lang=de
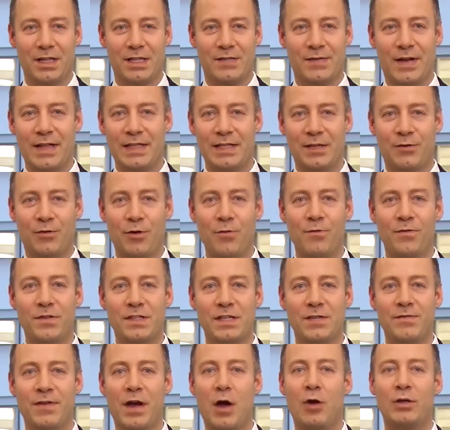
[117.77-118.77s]

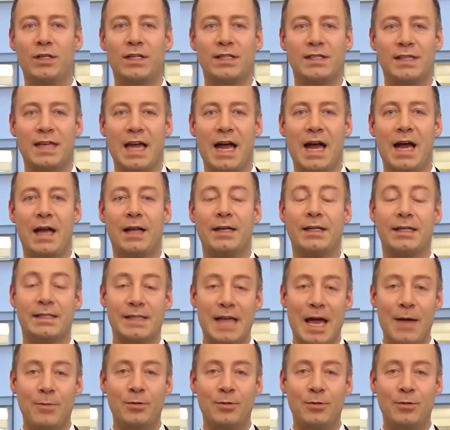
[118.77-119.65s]
2015 war auch das Jahr des